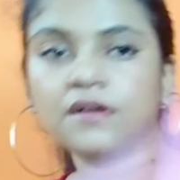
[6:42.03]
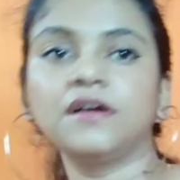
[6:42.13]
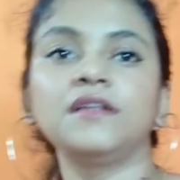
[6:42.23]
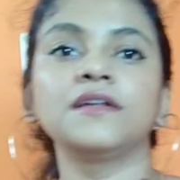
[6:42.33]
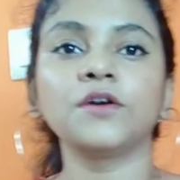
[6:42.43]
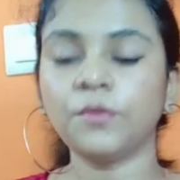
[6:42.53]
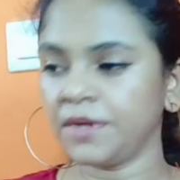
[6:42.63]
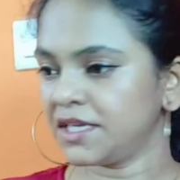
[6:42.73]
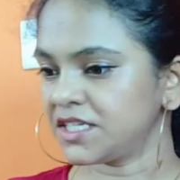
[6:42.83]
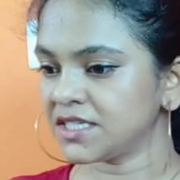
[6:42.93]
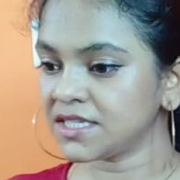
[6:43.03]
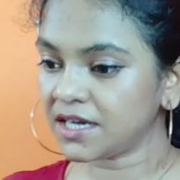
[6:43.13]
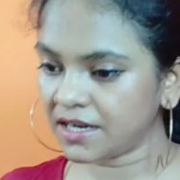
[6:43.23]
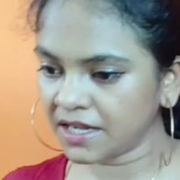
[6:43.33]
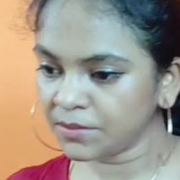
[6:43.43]
कलर कॉम्बिनेशन
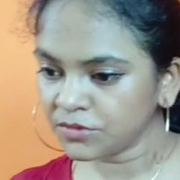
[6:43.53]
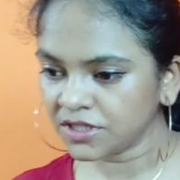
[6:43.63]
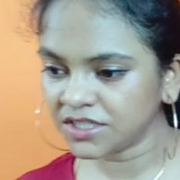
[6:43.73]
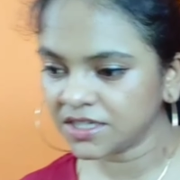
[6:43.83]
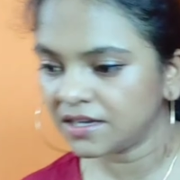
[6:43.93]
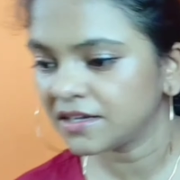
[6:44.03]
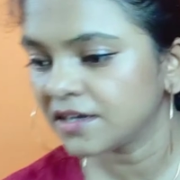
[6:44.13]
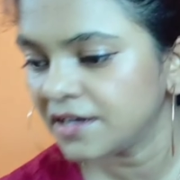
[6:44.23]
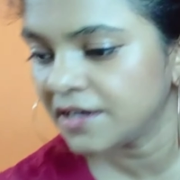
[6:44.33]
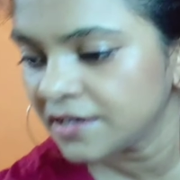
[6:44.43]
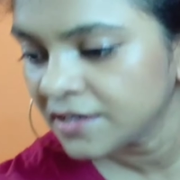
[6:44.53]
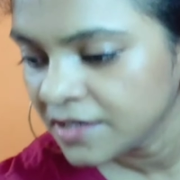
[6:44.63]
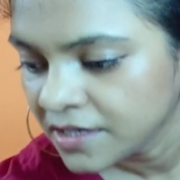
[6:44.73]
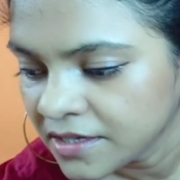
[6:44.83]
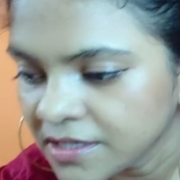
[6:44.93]
सारा ही मुझे अच्छा लगा है
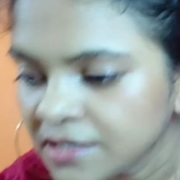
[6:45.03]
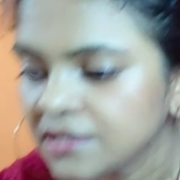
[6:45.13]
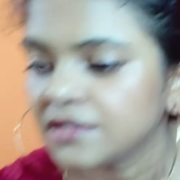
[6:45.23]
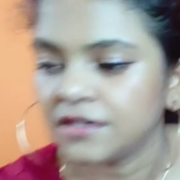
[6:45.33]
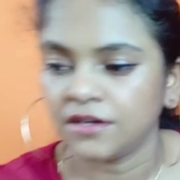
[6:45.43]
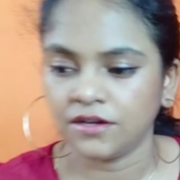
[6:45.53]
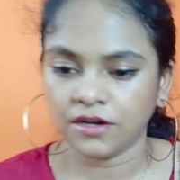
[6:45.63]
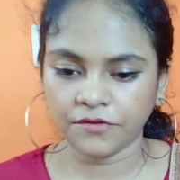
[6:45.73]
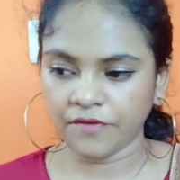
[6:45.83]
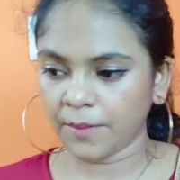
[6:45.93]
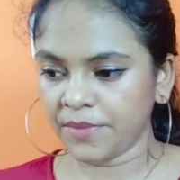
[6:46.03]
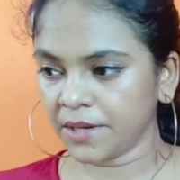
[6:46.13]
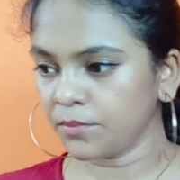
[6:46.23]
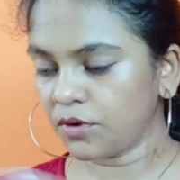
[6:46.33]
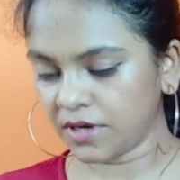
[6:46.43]
और
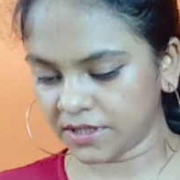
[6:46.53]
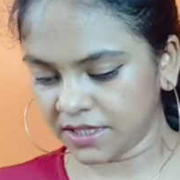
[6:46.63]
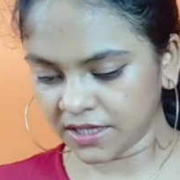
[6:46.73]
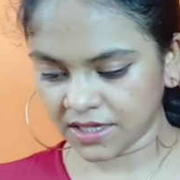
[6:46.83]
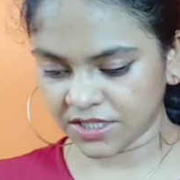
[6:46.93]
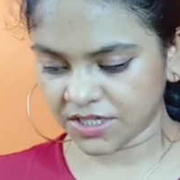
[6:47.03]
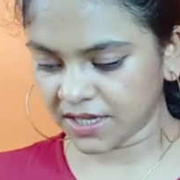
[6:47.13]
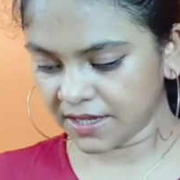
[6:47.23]
फैब्रिक बहुत ही अच्छा